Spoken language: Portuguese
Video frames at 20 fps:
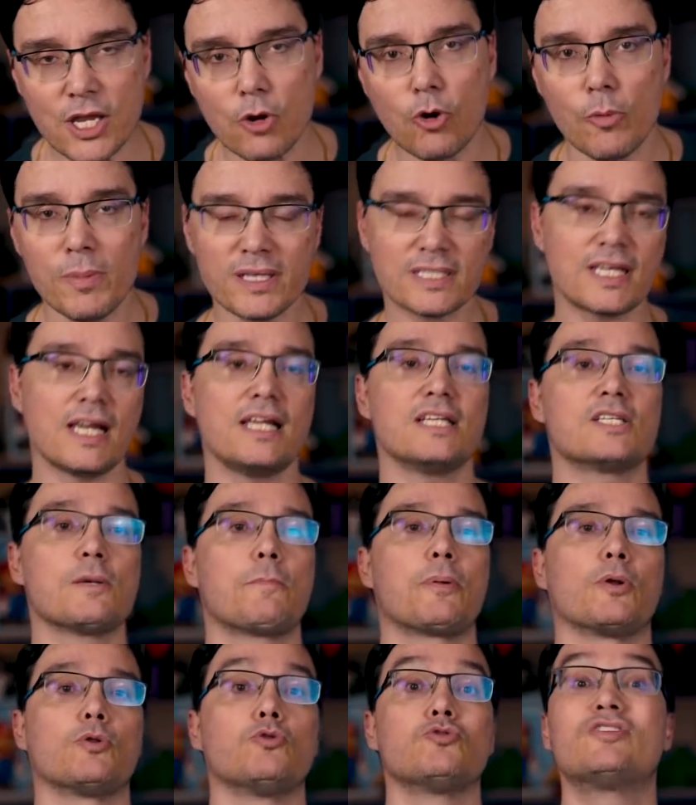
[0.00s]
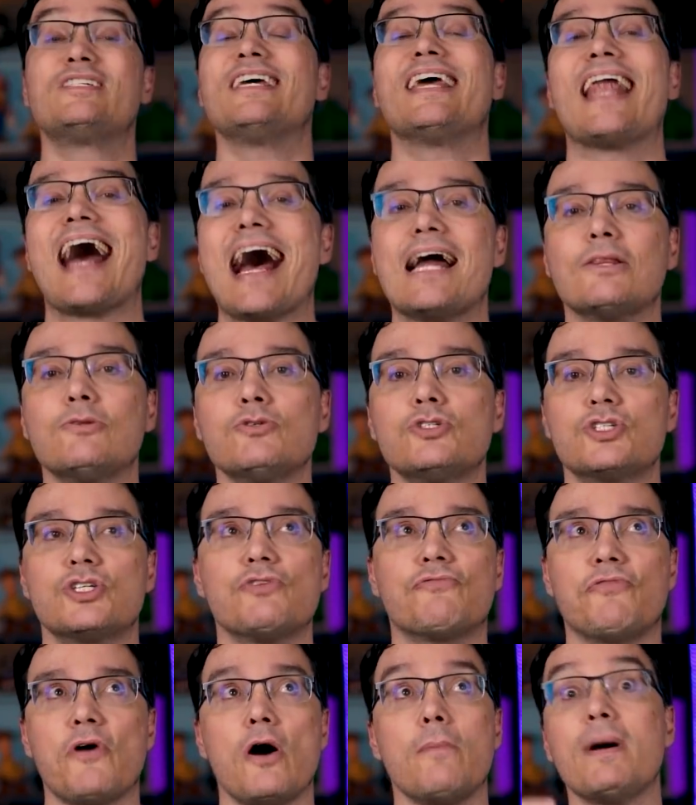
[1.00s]
que comercializa produtos irados
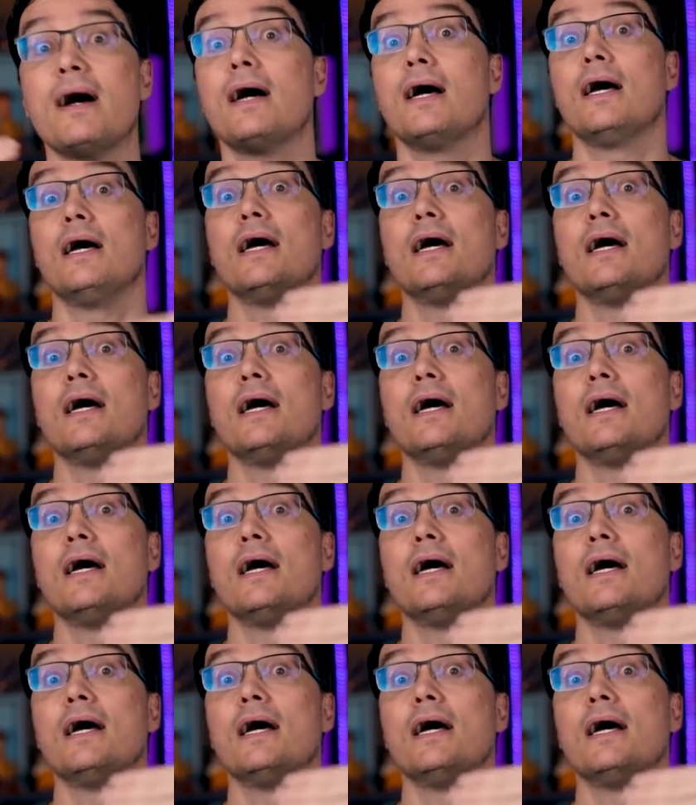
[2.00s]
de forma